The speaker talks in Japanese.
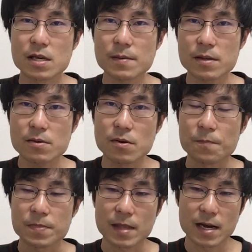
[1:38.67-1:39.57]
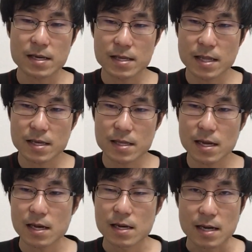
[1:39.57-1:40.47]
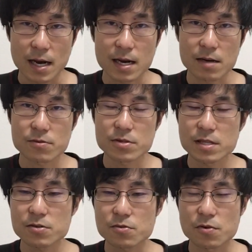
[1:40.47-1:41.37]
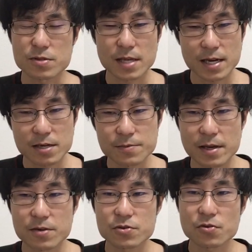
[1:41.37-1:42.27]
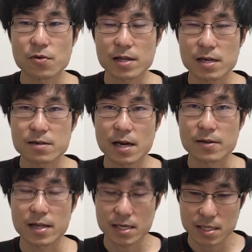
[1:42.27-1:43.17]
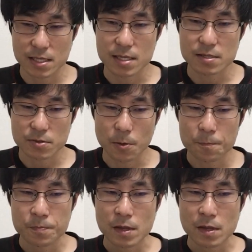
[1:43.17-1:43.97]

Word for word: 今の短期的な感覚としてちょっと国際学部遠慮しとこうかなぐらいの話なんですよ。